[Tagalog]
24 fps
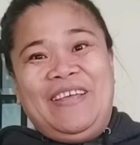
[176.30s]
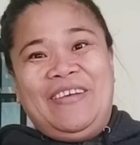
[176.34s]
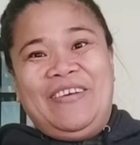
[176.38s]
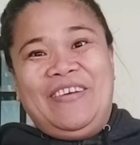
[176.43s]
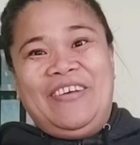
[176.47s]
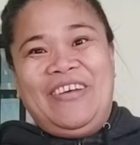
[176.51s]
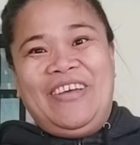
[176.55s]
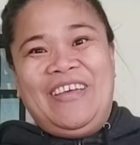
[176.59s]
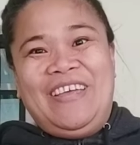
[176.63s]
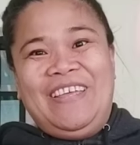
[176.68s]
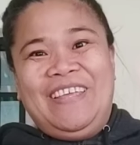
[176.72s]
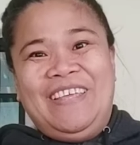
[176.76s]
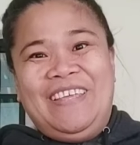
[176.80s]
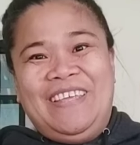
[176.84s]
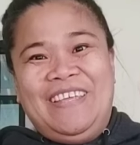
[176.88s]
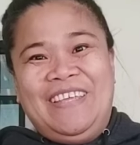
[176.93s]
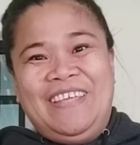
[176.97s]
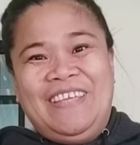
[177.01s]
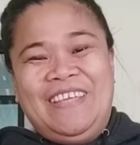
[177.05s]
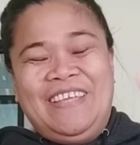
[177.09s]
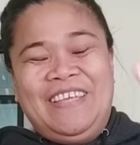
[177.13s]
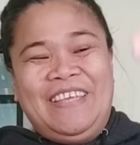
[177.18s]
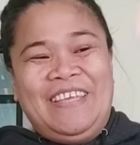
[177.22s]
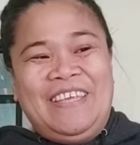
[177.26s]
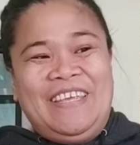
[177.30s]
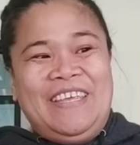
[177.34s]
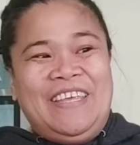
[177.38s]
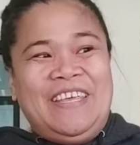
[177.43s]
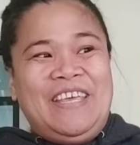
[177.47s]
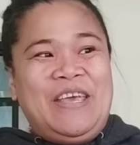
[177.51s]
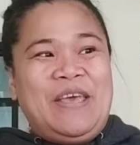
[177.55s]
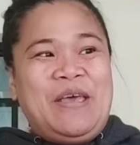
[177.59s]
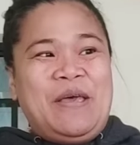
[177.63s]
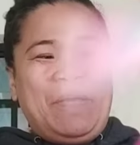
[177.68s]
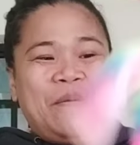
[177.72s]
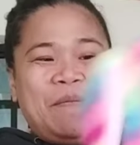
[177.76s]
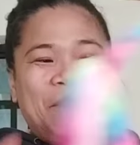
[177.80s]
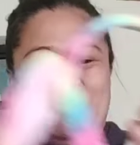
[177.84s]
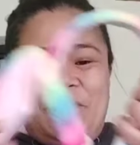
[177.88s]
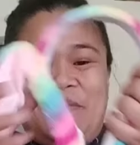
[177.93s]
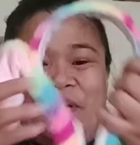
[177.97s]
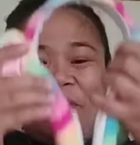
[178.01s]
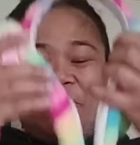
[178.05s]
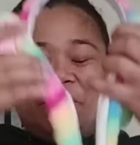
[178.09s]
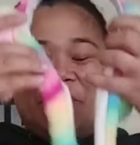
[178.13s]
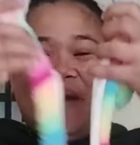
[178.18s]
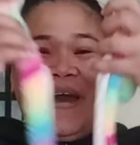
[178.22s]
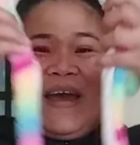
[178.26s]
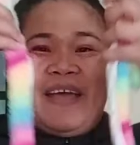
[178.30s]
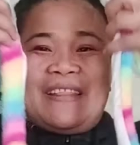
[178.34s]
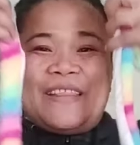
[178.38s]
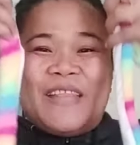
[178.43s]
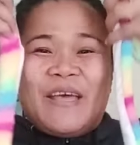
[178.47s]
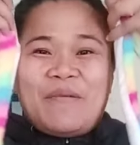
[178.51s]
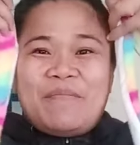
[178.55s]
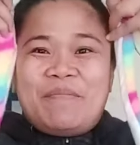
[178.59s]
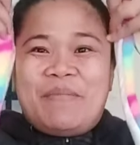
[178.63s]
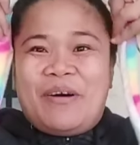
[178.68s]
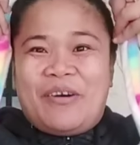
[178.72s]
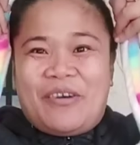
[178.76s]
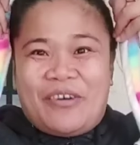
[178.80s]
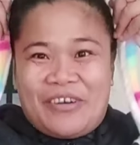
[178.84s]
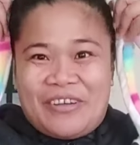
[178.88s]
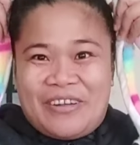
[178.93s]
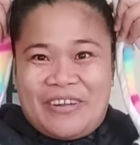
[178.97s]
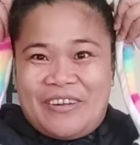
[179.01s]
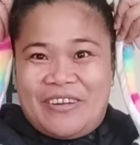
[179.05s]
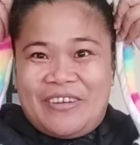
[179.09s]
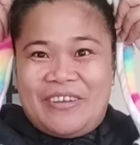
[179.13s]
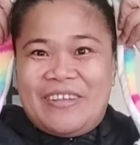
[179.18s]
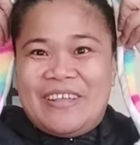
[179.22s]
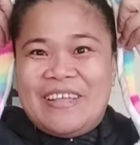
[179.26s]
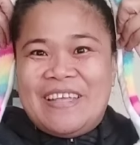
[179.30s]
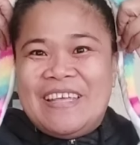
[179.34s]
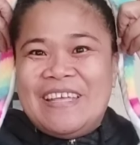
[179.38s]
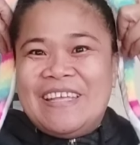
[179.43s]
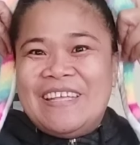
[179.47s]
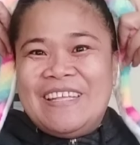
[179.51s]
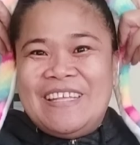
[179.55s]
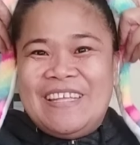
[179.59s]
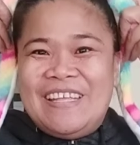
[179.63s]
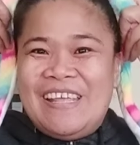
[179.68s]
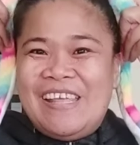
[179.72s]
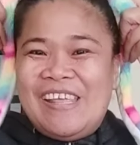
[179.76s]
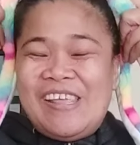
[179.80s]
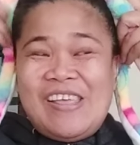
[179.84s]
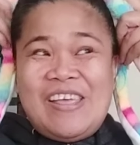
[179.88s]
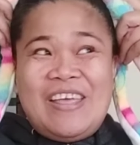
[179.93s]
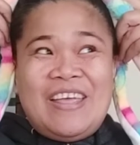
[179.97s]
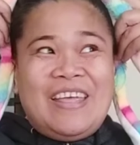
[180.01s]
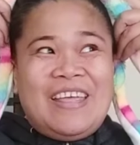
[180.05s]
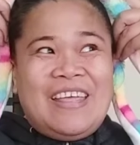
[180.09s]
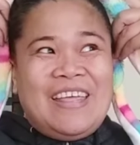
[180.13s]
Meron dun yung pa-headset. Kaya lang kasi yung pa-headset kasi.